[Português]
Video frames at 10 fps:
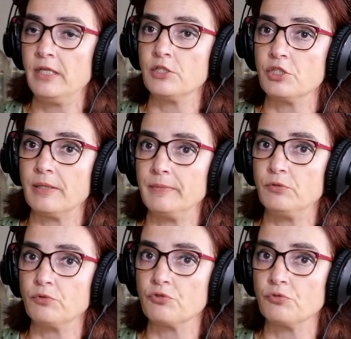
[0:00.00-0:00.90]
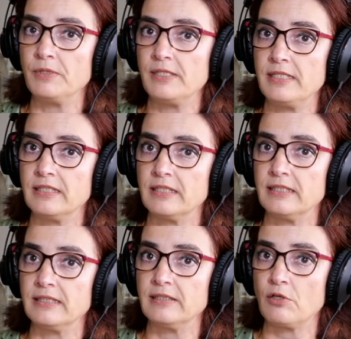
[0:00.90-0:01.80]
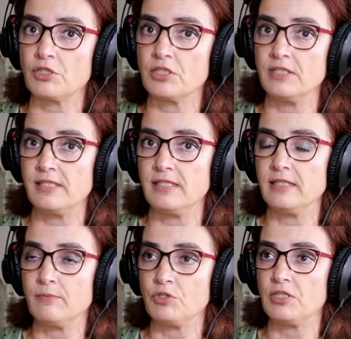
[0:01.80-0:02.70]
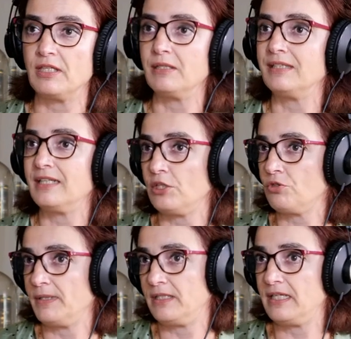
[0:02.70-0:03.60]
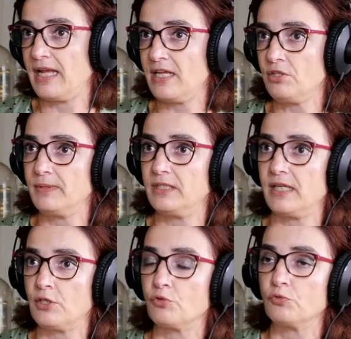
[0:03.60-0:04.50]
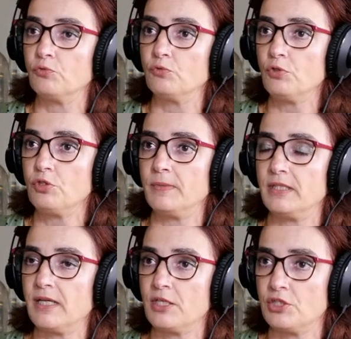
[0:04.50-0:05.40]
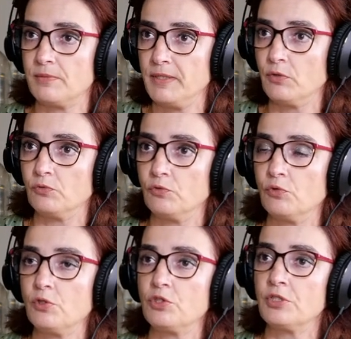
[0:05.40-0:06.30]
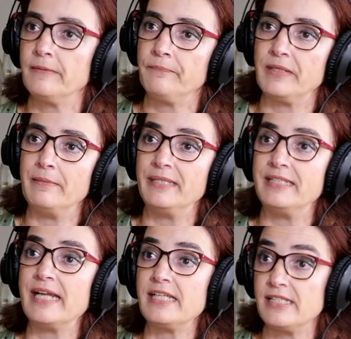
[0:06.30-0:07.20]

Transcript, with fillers: Geralmente eu costumo dizer que nós necessitamos de ter três materiais: materiais condutores, materiais semicondutores e materiais